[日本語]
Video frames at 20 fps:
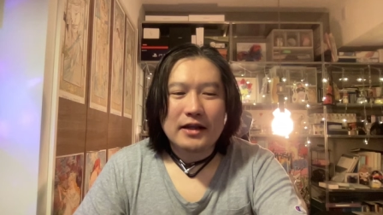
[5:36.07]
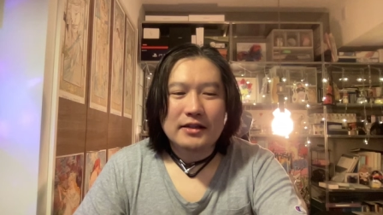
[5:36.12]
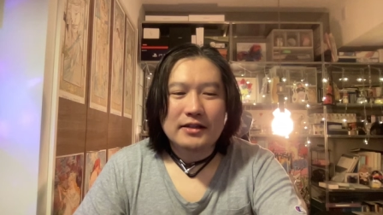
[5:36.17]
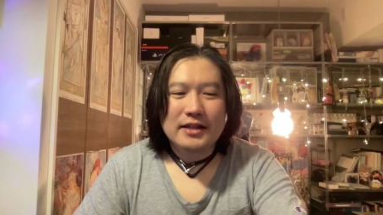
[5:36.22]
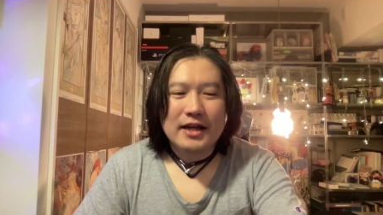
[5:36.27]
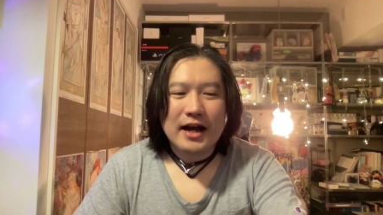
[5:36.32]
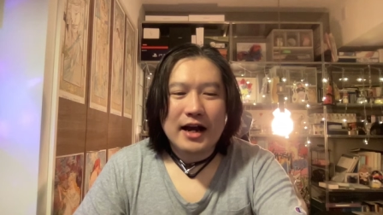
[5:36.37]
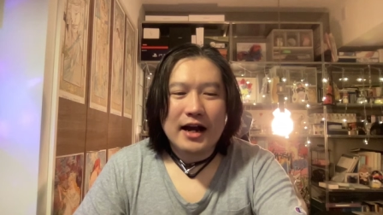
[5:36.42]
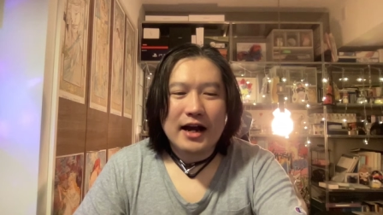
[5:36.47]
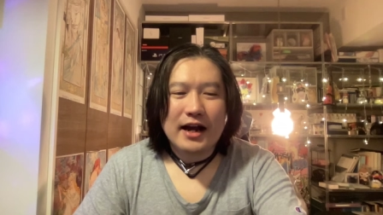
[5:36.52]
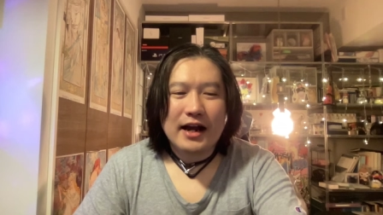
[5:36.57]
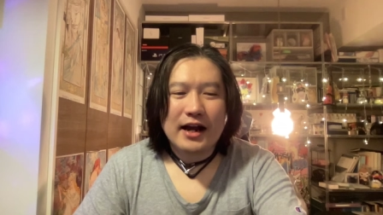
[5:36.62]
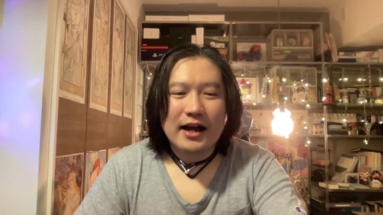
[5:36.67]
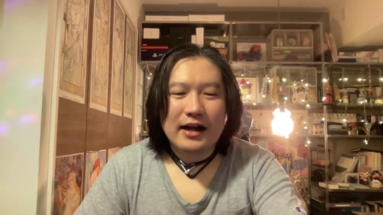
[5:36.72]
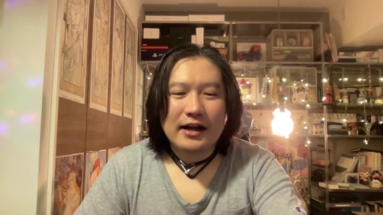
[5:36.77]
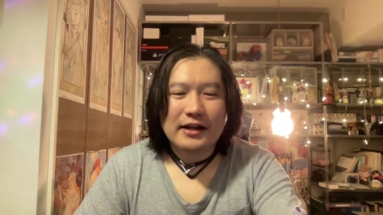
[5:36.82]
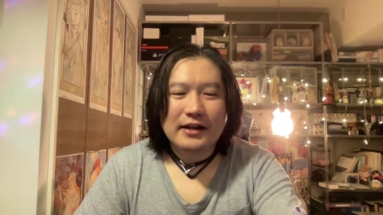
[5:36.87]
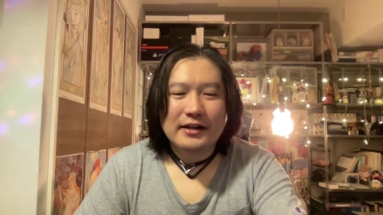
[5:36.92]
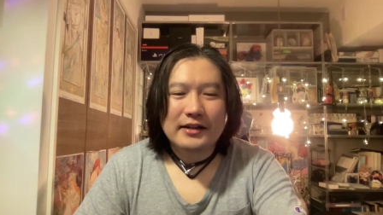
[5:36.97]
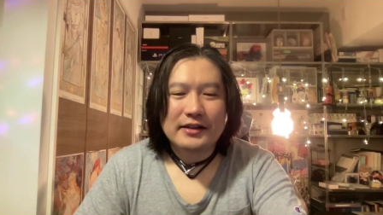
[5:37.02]
いや
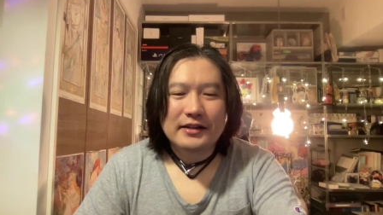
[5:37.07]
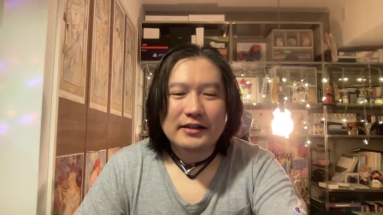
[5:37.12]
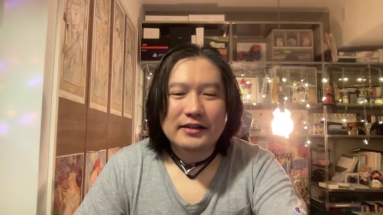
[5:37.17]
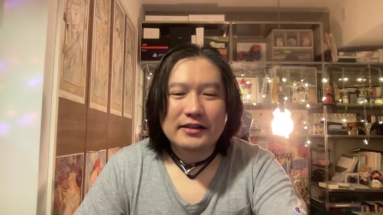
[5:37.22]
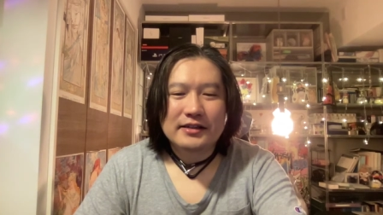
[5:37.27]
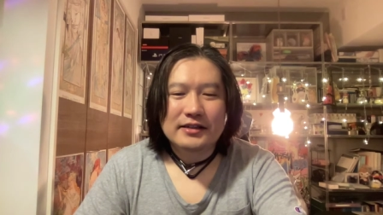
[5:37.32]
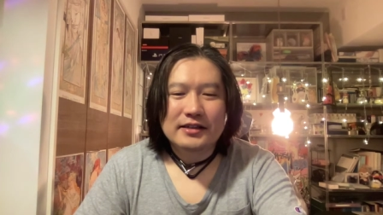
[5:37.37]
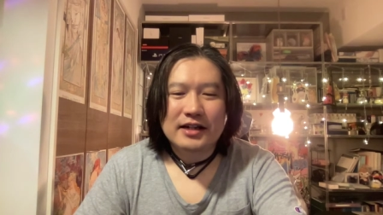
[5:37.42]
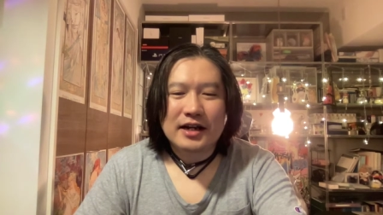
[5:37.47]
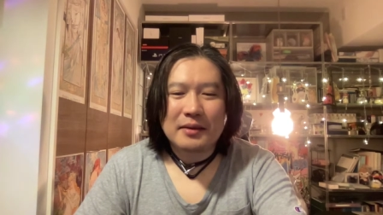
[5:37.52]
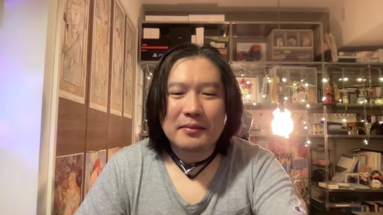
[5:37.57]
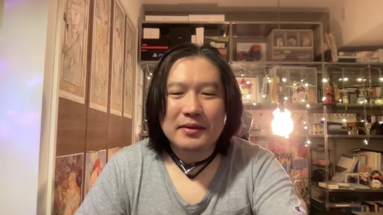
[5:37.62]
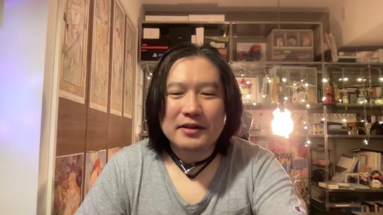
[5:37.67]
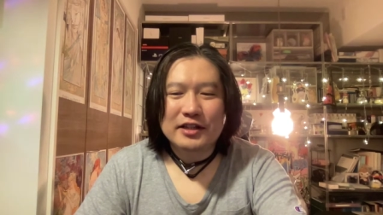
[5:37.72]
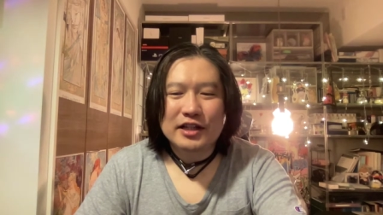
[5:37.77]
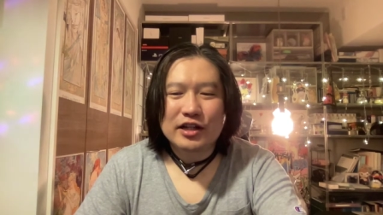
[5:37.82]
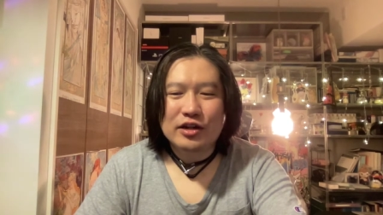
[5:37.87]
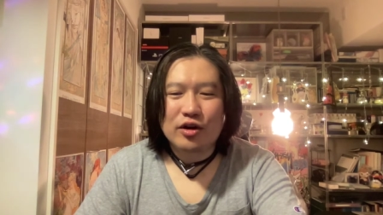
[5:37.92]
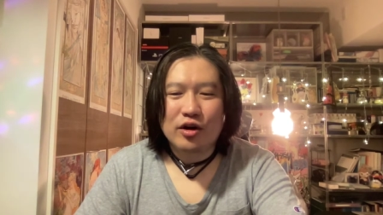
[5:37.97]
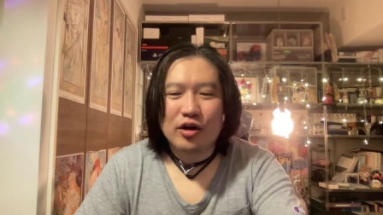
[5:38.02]
頑張っ
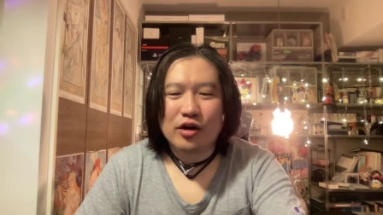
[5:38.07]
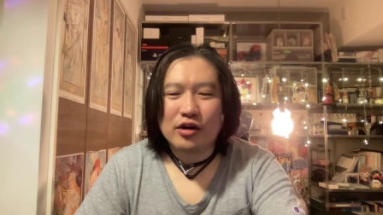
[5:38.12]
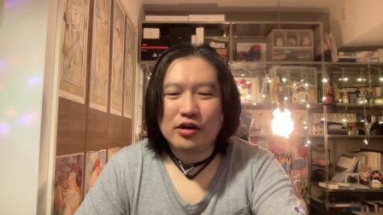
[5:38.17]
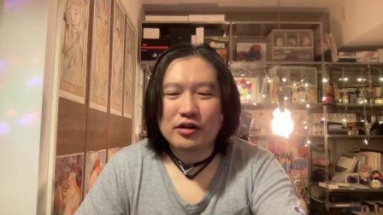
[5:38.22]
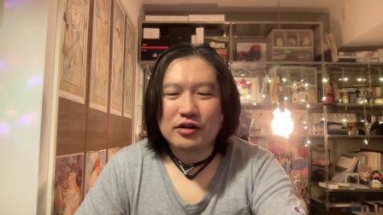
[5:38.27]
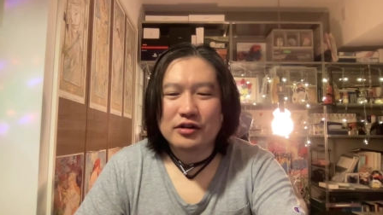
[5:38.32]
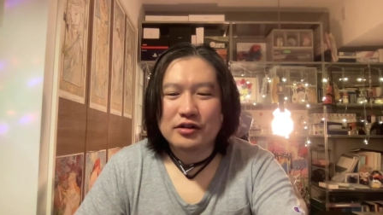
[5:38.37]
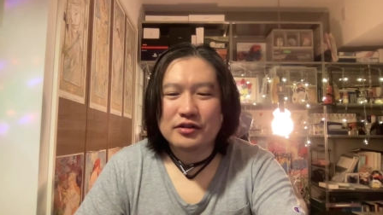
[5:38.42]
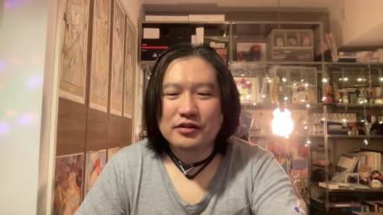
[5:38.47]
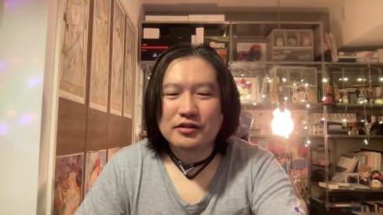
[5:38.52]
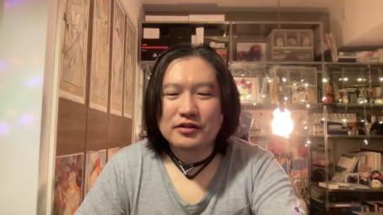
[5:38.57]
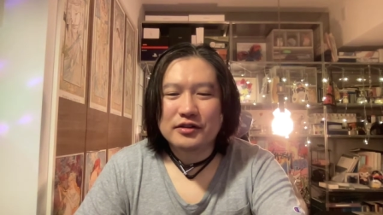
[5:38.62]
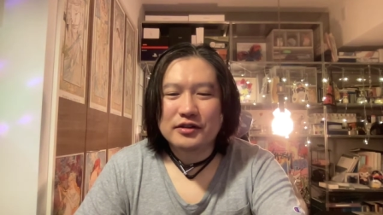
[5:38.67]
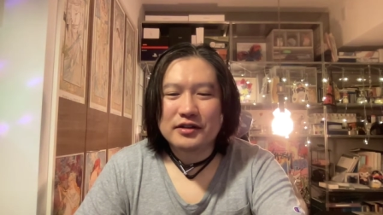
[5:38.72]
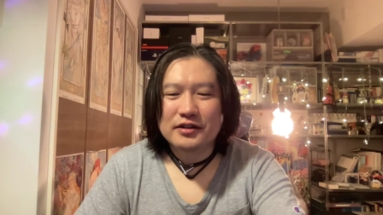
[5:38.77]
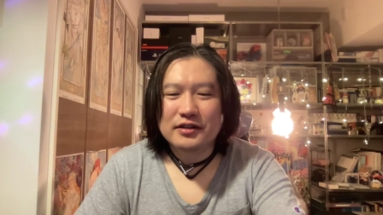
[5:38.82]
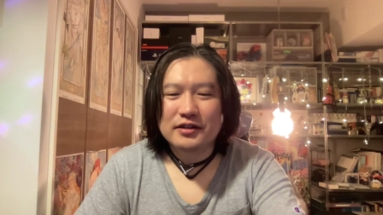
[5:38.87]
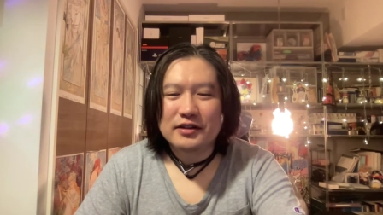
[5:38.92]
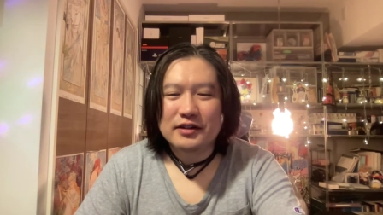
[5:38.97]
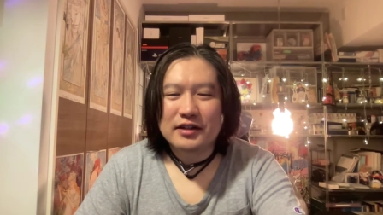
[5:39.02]
ていこ
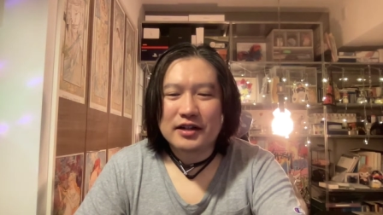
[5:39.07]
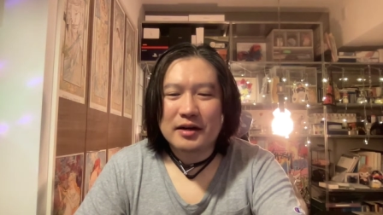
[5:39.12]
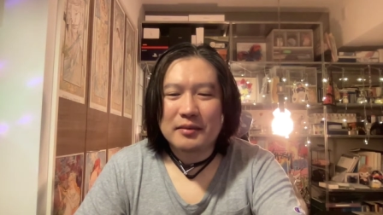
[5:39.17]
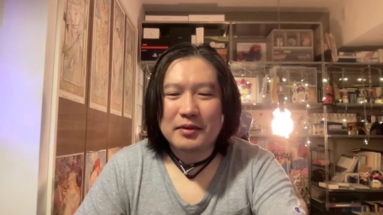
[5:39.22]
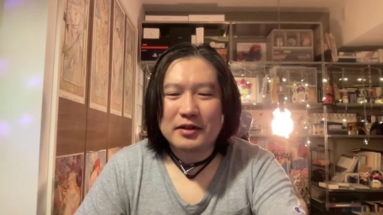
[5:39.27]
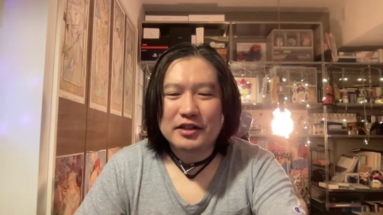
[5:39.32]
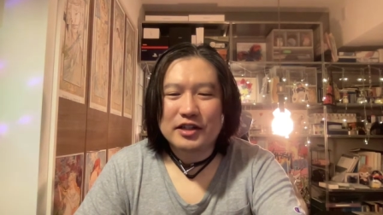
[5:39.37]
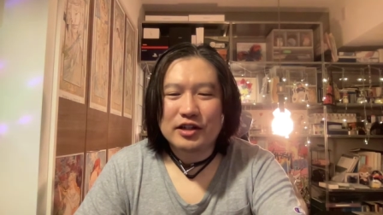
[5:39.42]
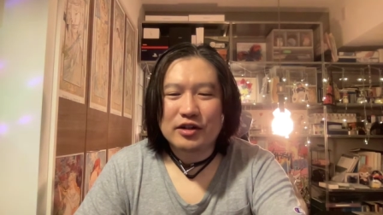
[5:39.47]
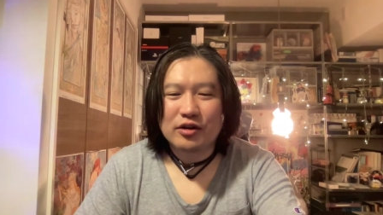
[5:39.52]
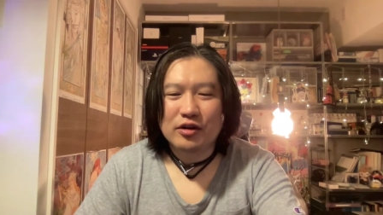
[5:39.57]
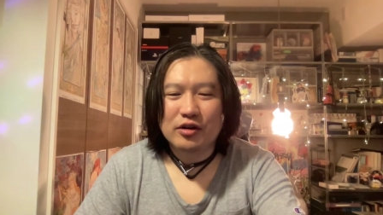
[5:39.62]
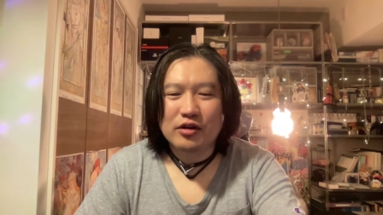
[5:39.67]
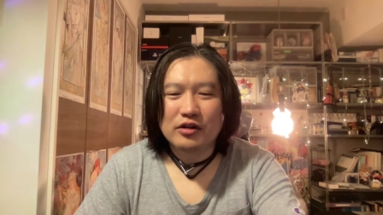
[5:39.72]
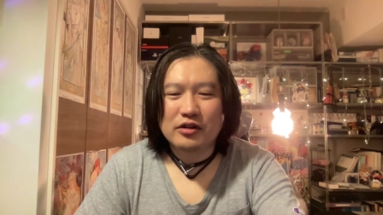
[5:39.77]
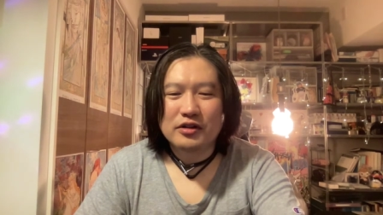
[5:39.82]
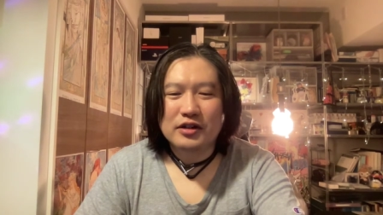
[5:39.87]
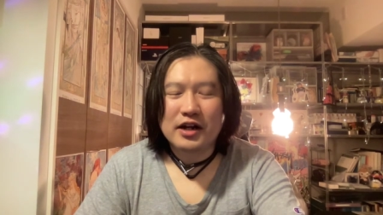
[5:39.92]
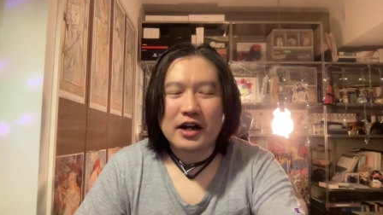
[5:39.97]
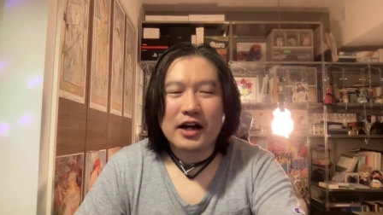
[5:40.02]
う頑張っていこ
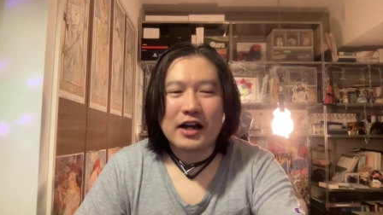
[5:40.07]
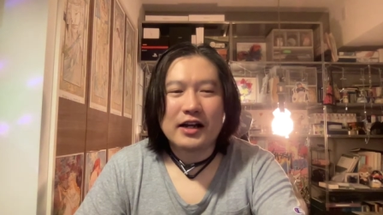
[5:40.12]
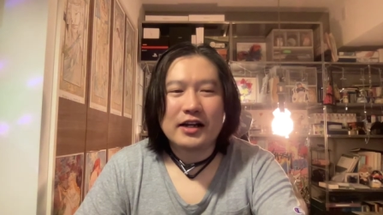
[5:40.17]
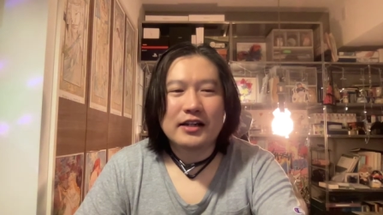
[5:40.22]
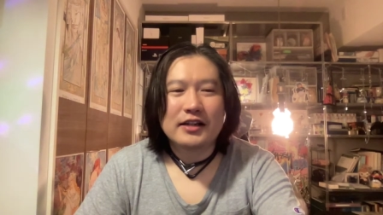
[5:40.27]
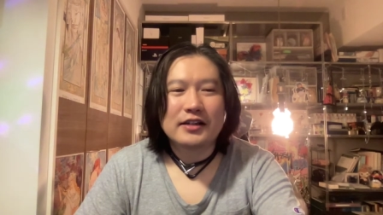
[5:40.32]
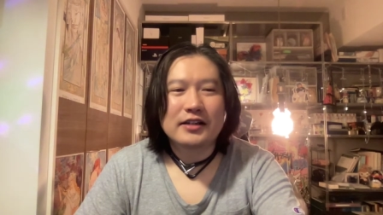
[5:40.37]
うはい